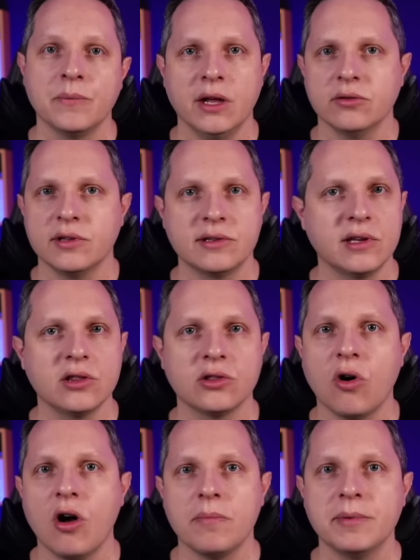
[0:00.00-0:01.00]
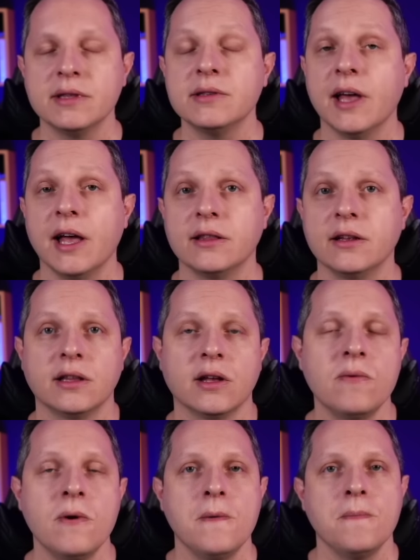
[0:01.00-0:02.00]
né, no desktop, etc.
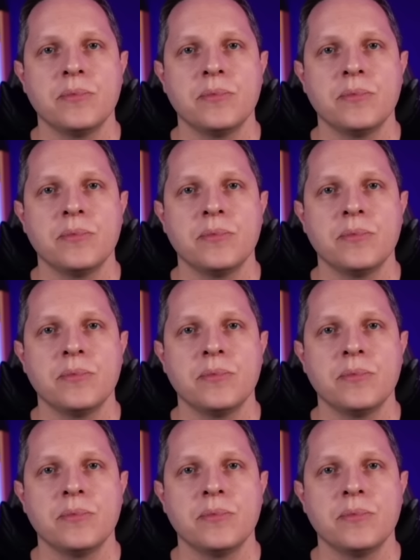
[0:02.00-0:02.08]
Então,